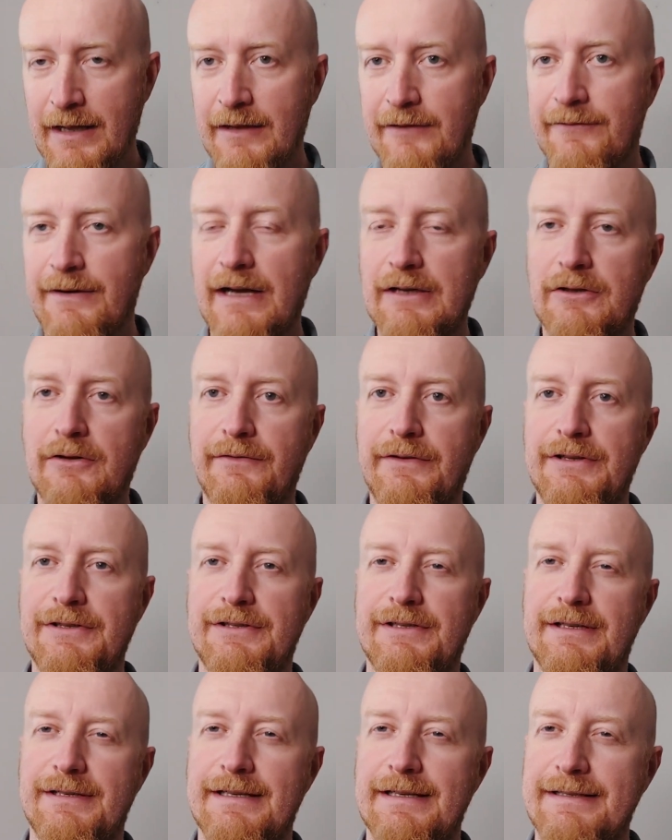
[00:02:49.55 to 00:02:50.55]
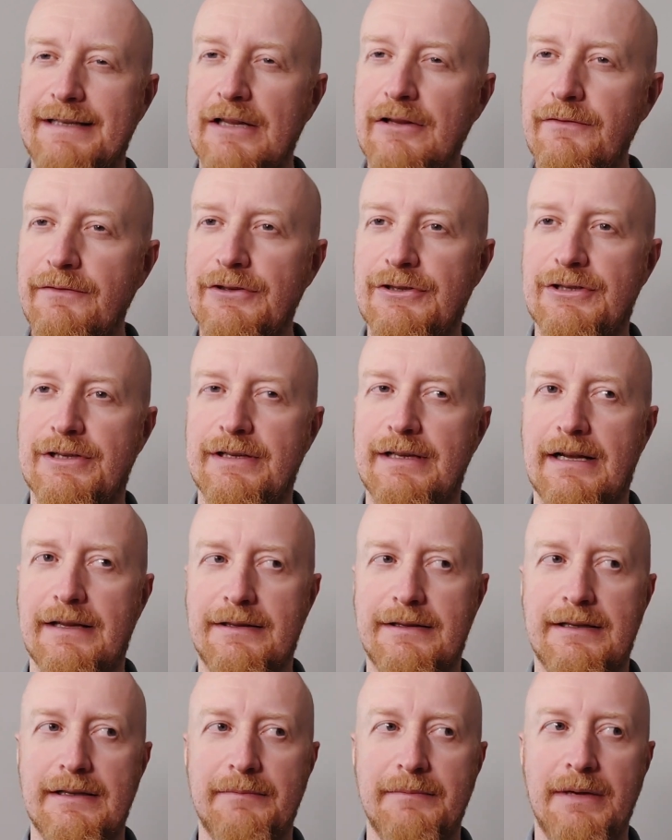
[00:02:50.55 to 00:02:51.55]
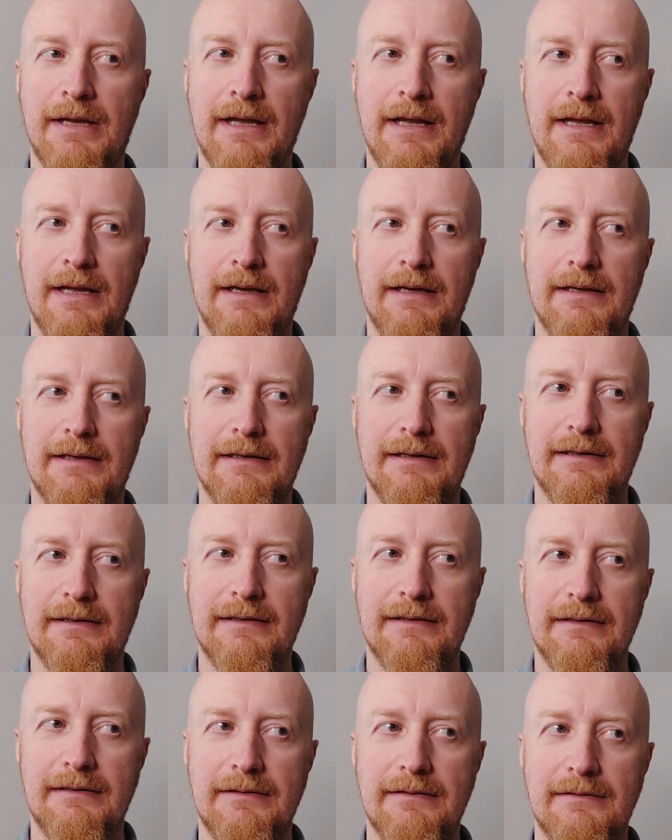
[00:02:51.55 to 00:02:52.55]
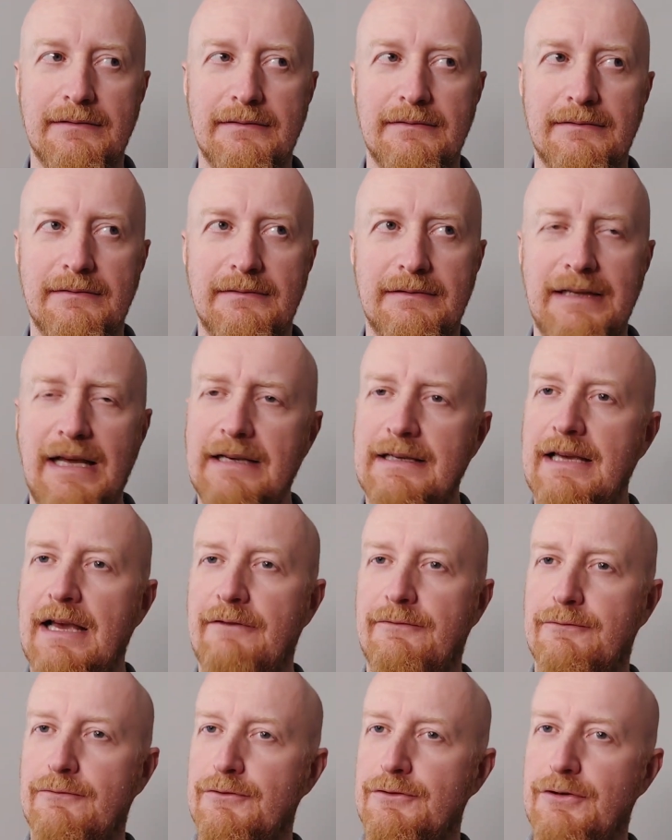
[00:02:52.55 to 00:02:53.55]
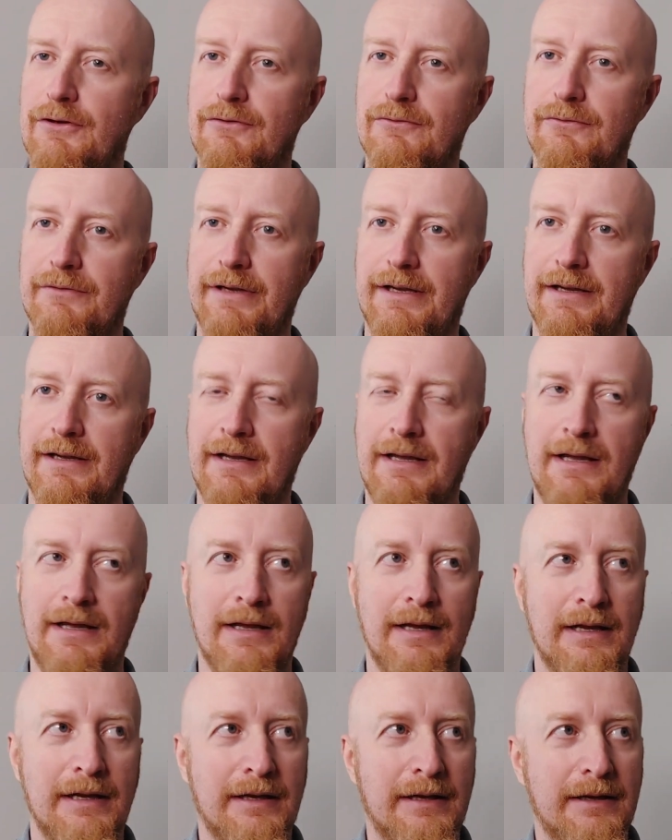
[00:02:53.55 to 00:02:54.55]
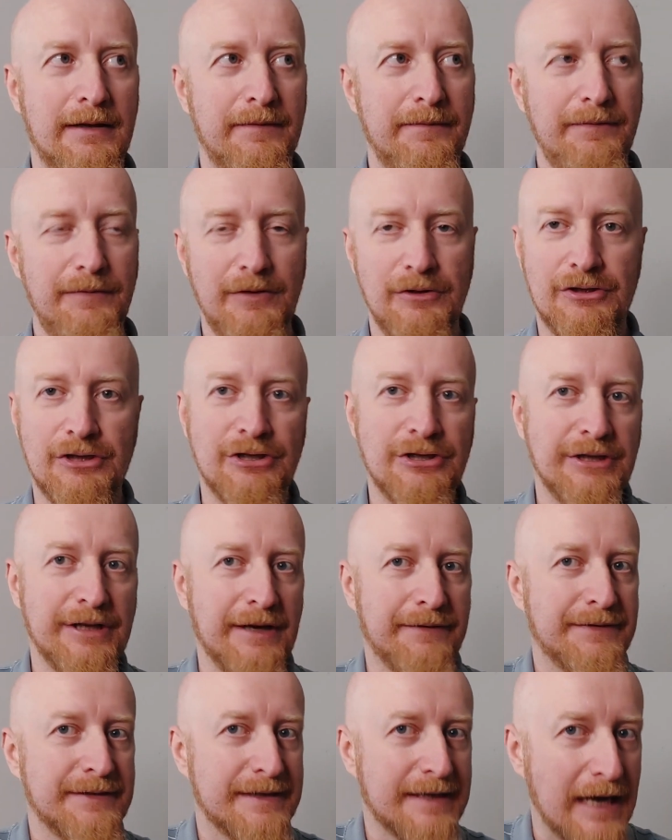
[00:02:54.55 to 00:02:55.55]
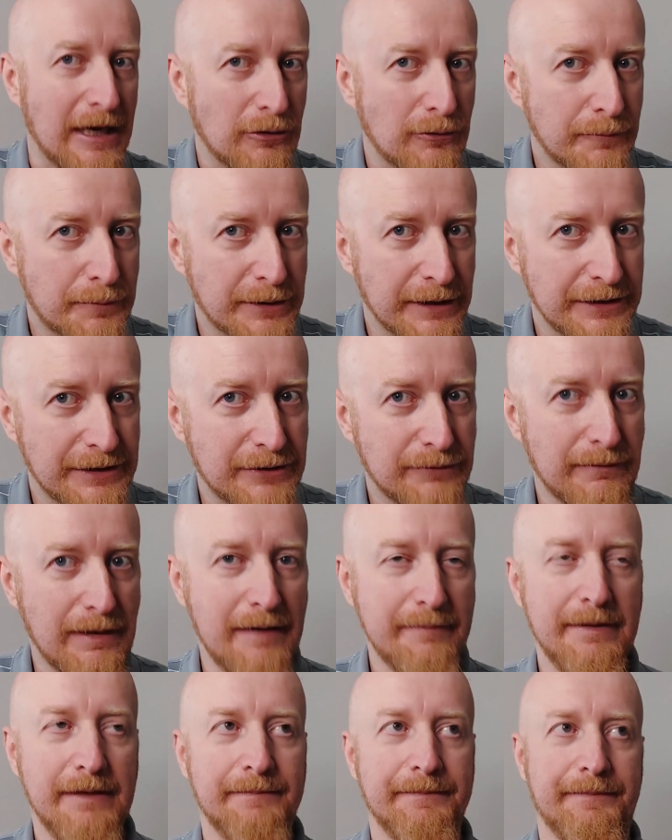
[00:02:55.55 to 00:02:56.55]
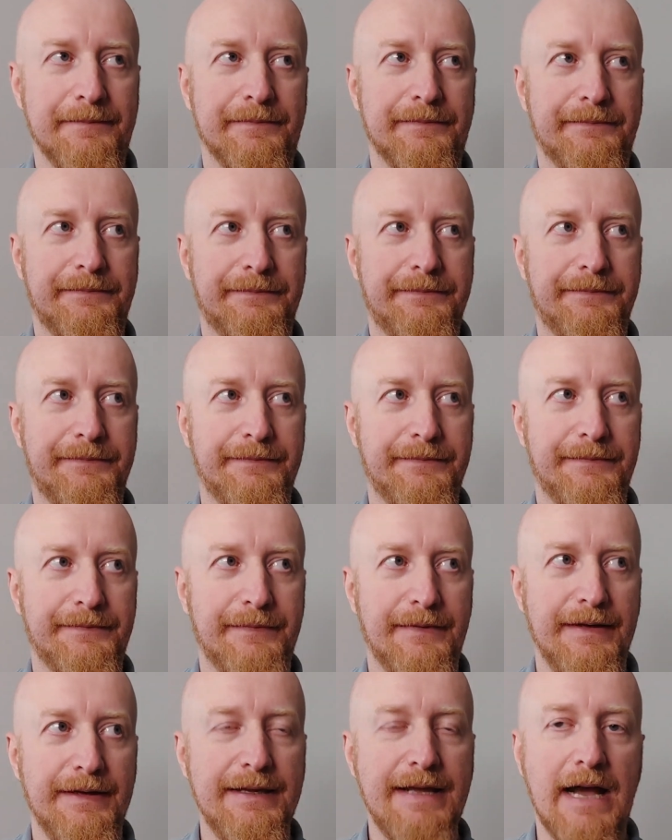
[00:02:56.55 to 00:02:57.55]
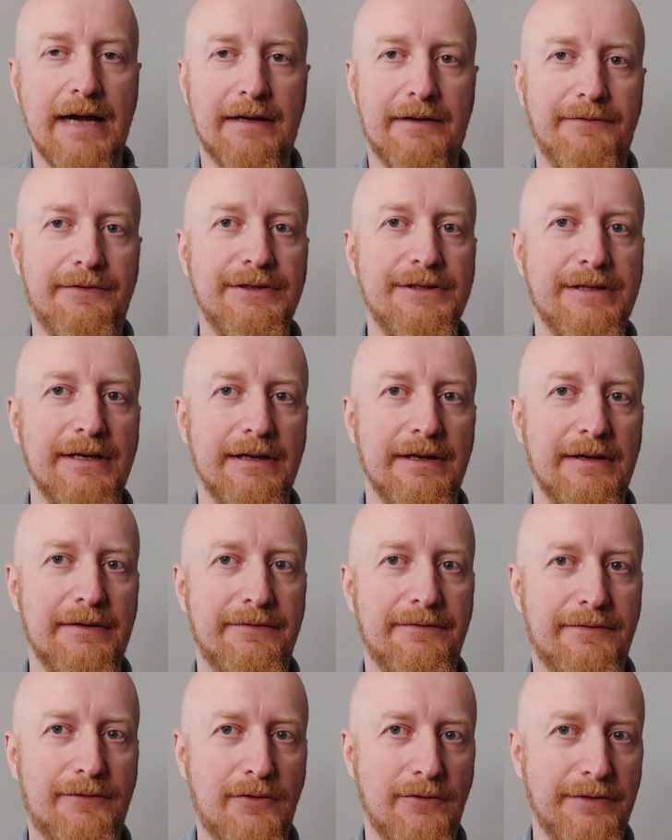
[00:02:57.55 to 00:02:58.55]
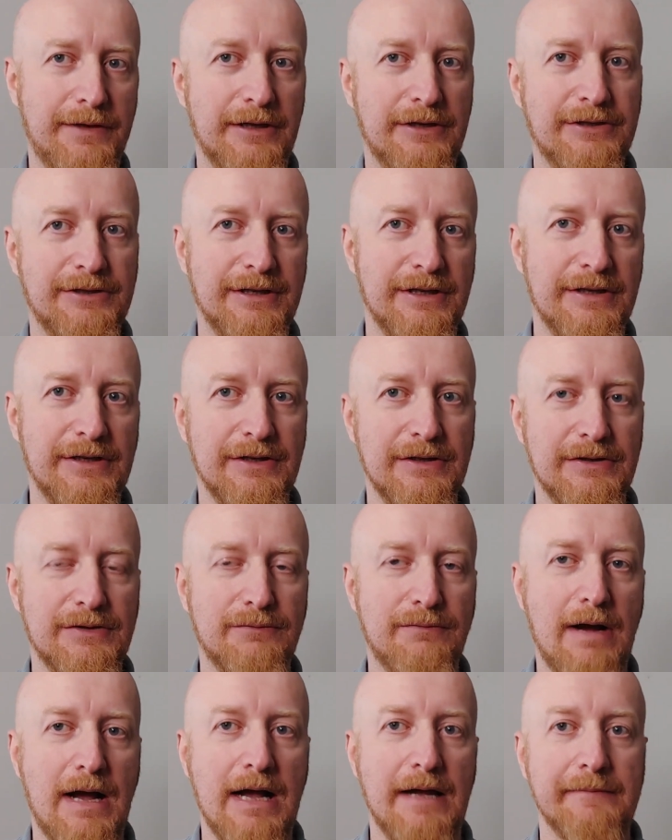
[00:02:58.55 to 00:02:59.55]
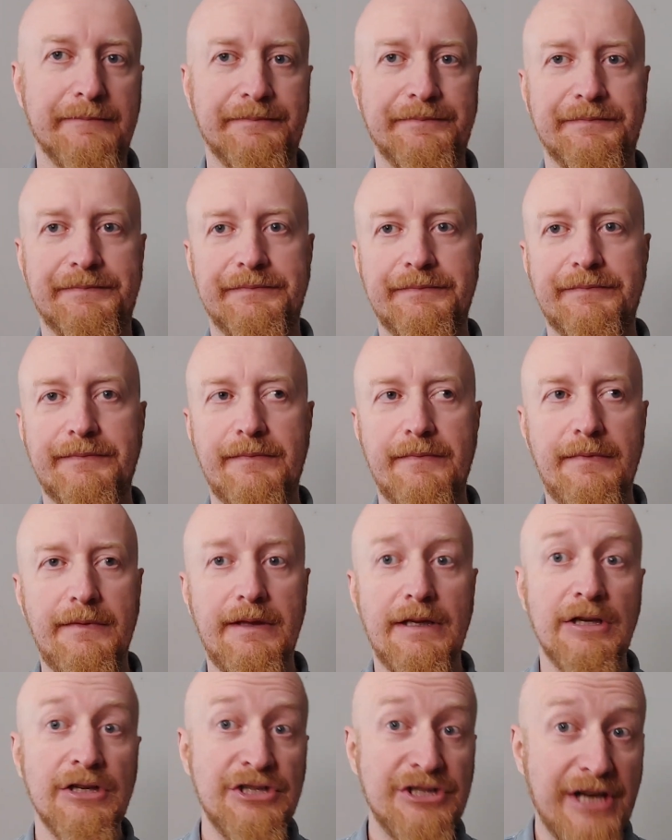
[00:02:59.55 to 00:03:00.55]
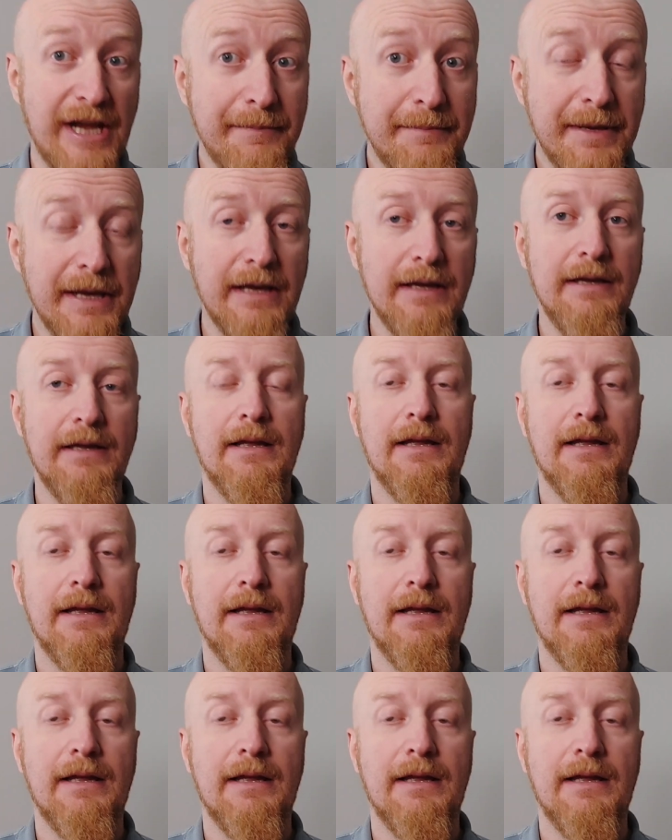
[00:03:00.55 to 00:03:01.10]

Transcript: Warto więc zastanowić się nad tym, e, jak ja funkcjonuję. Czy żyję w strachu przed złem? Jak widzę w kontekście zła siebie?